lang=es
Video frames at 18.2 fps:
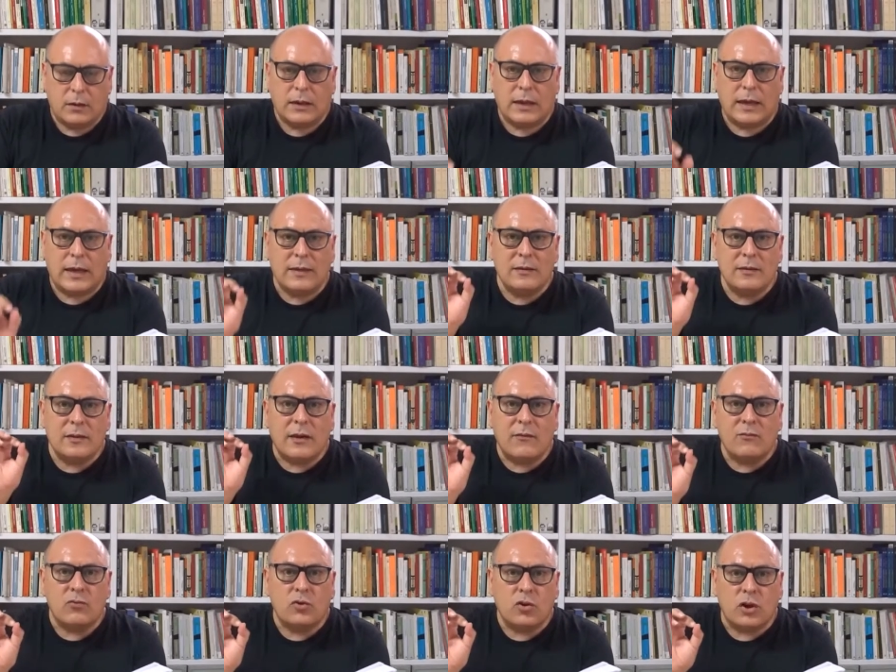En
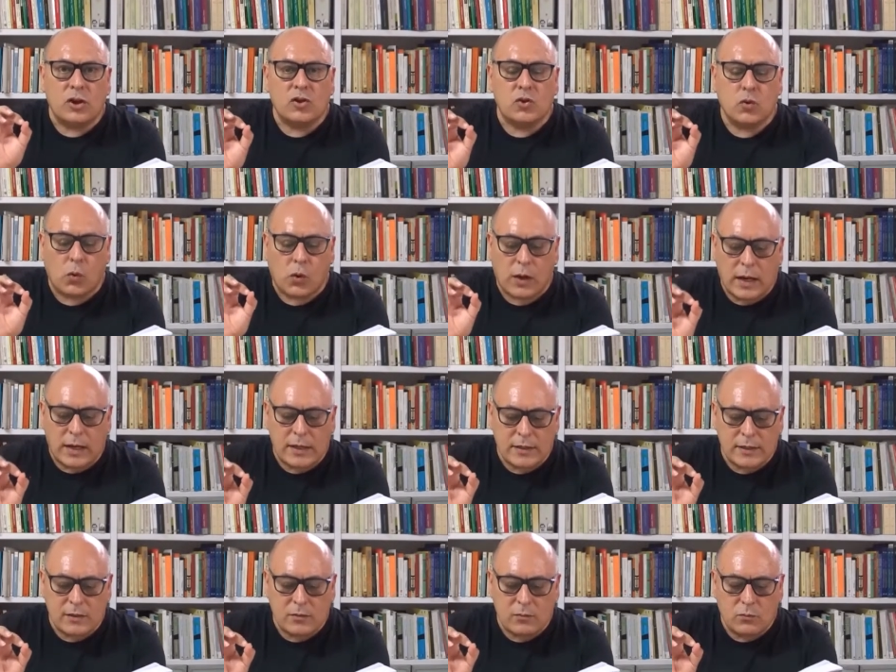tanto que
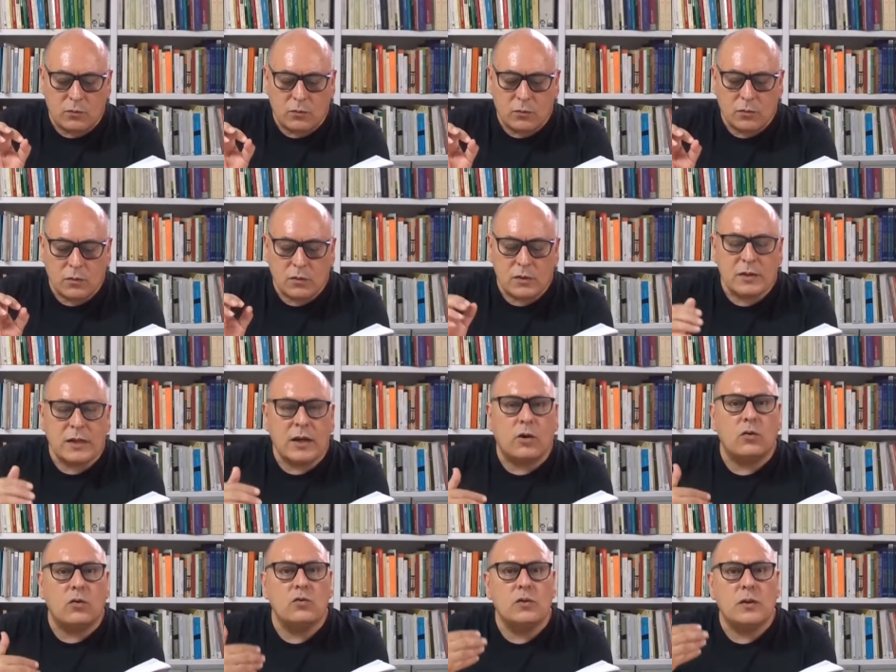surrealismo se
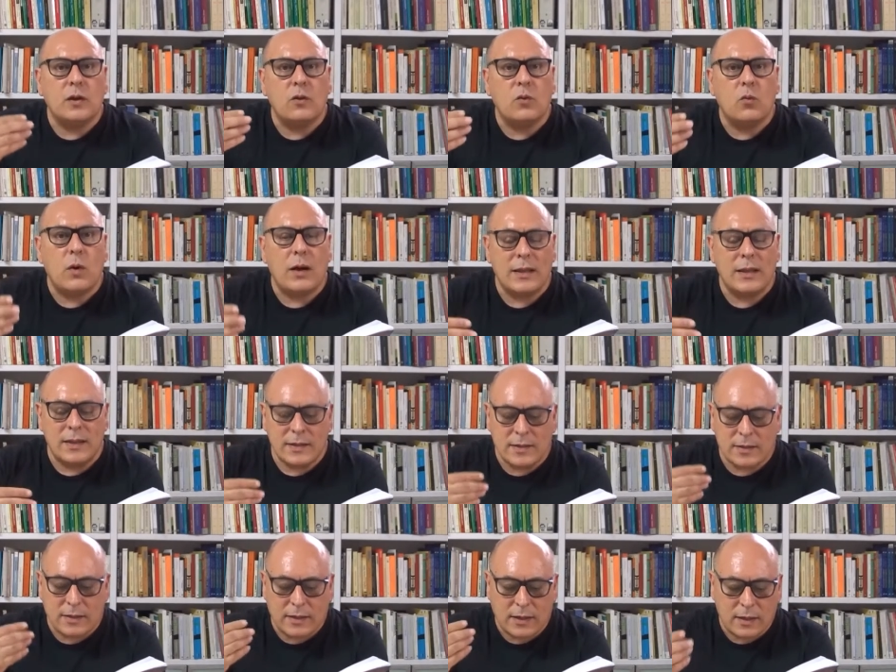continúa el
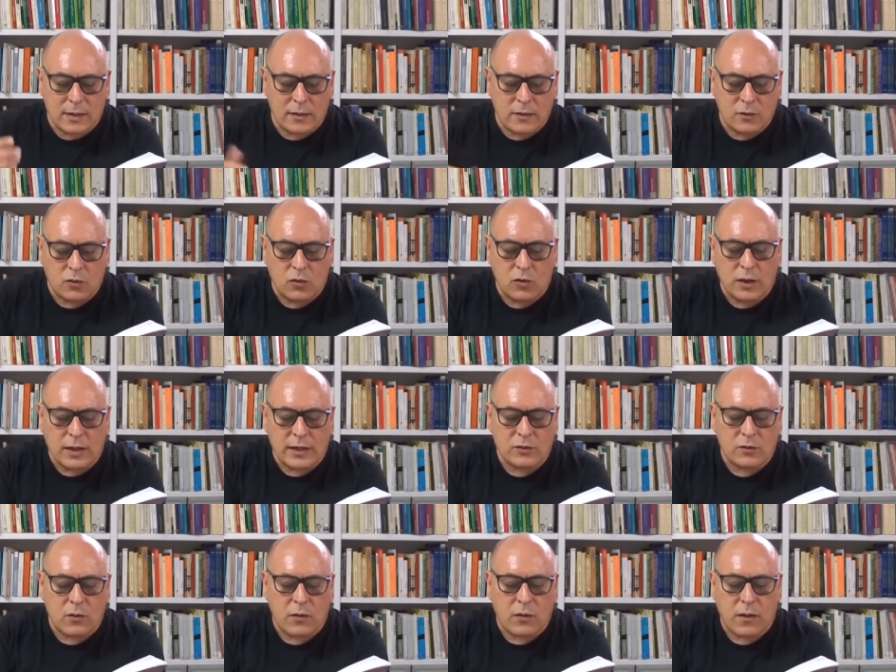descrédito de la
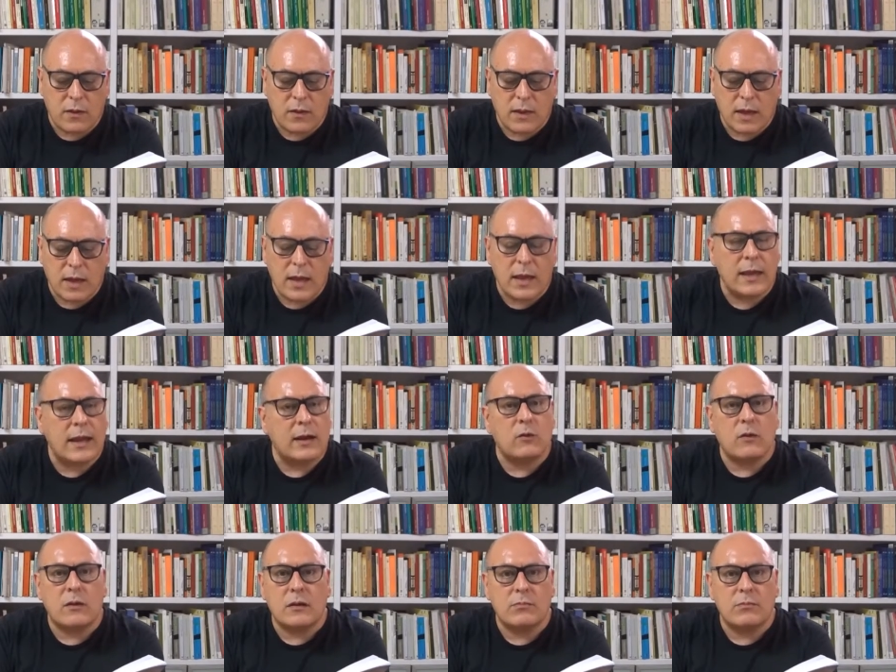sociedad y la
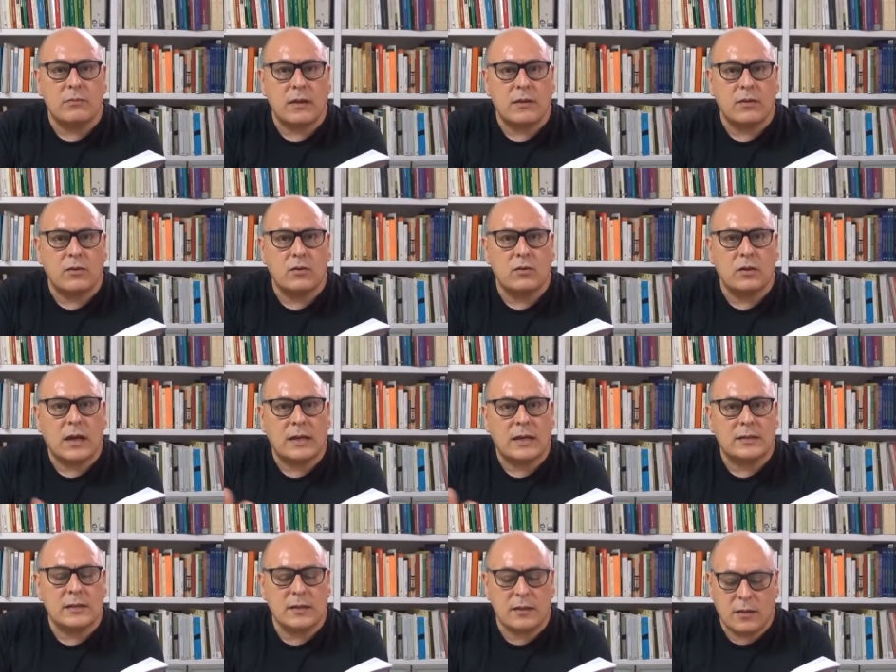no aceptación
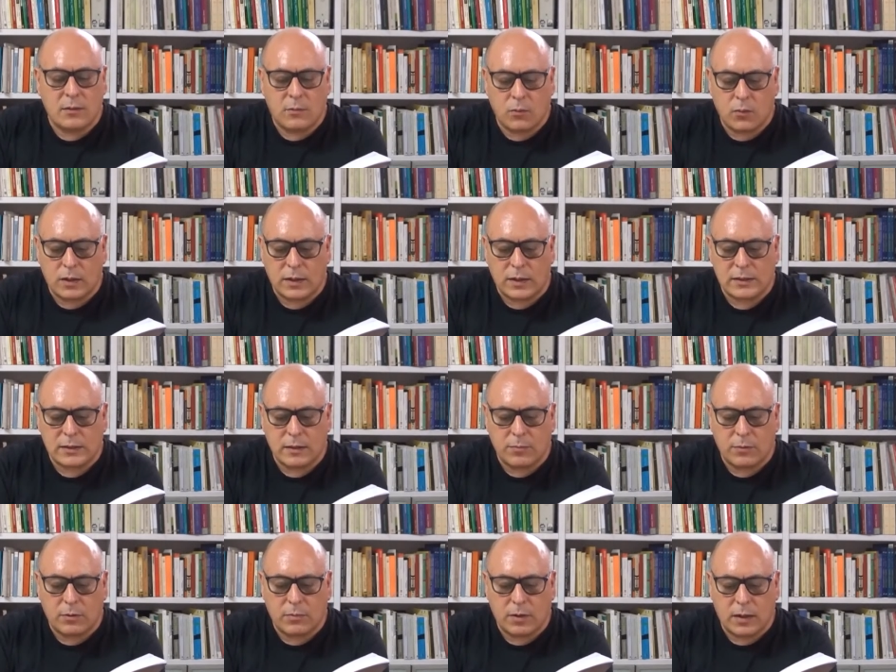así de buenas y
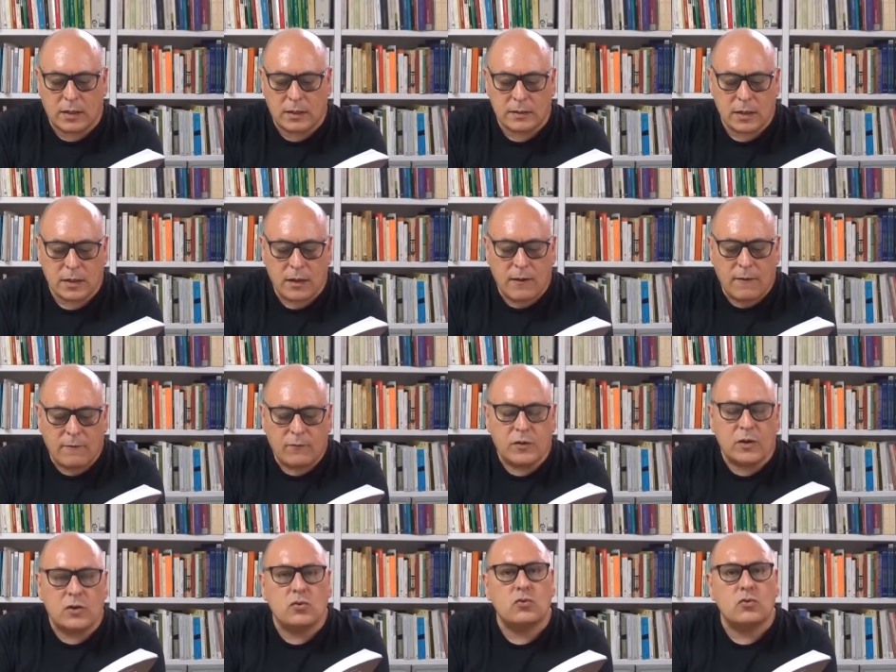primeras
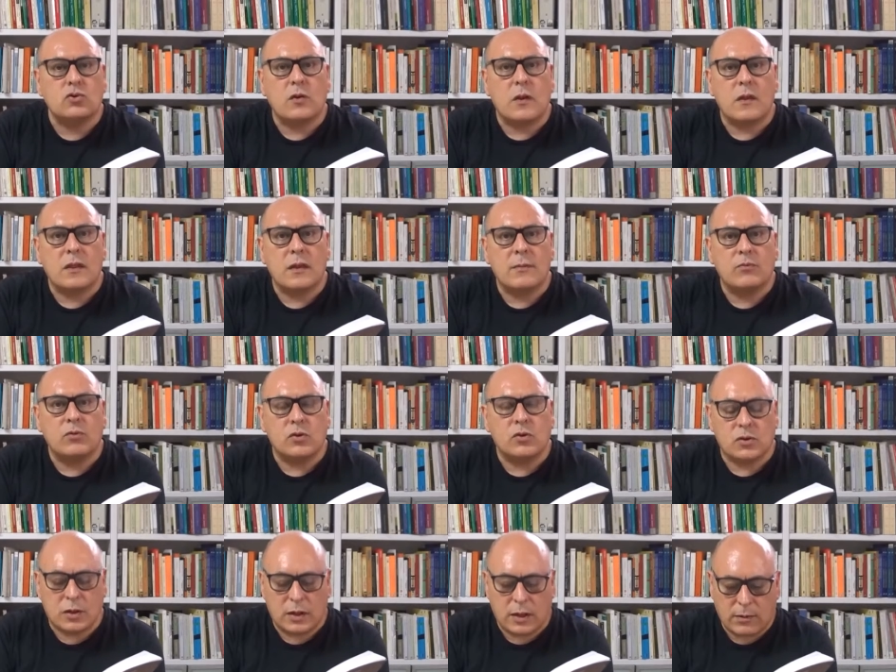de sus
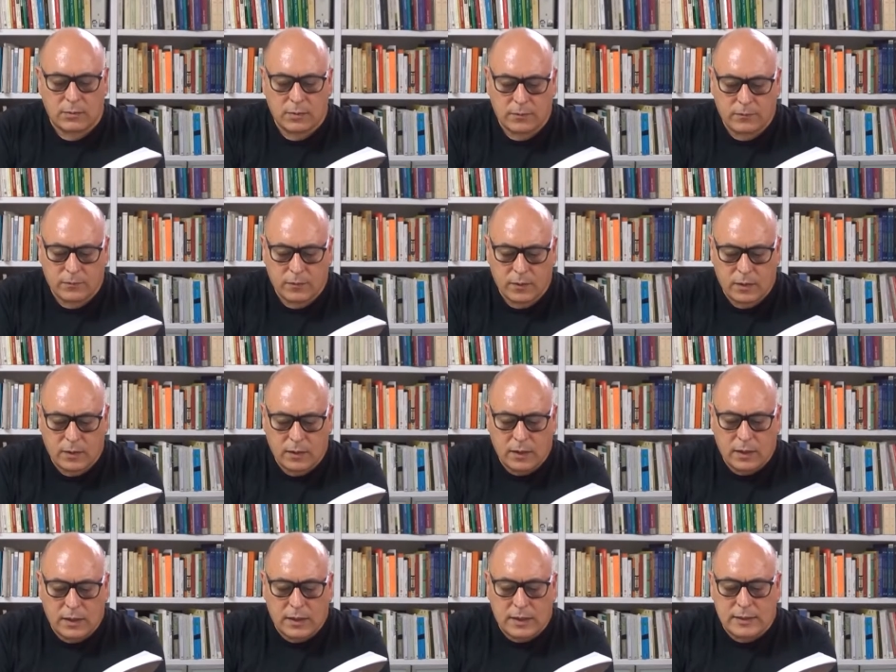conceptos clave,
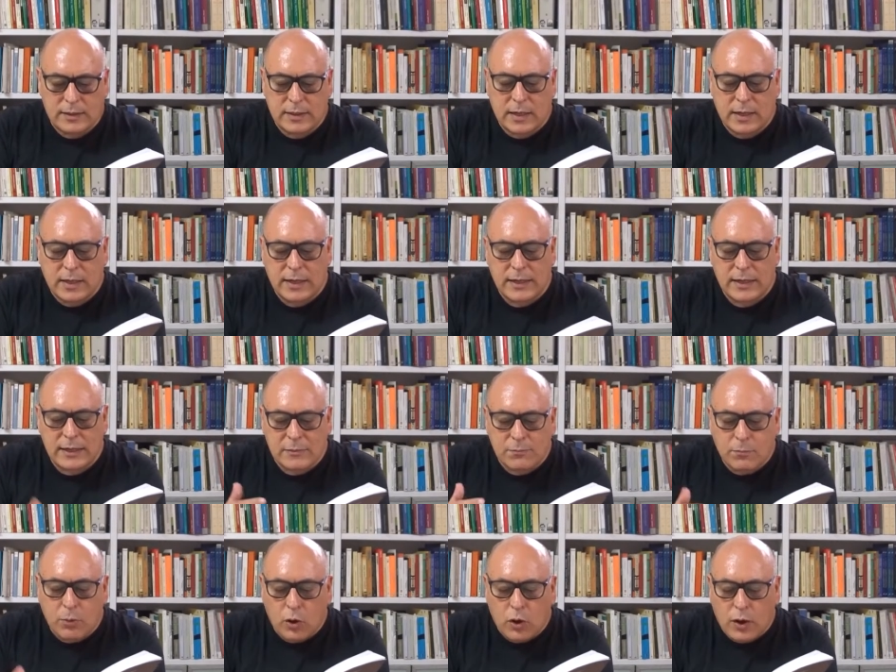que serían
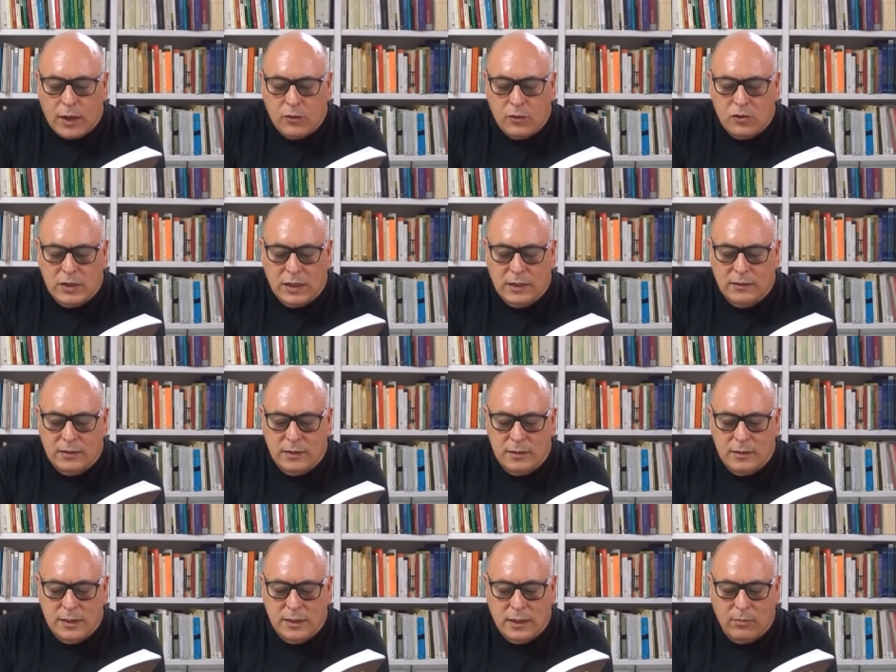explorados
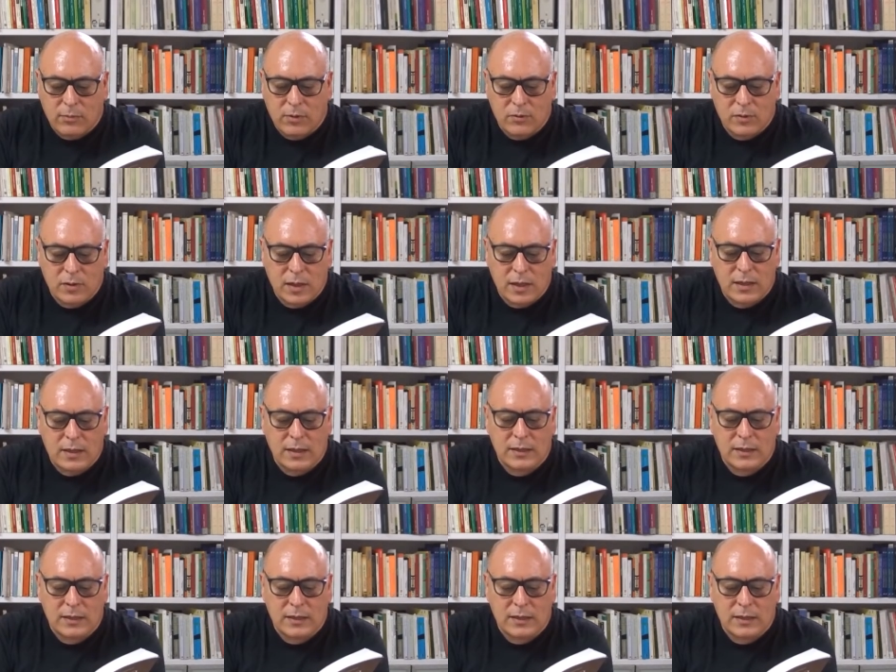artísticamente y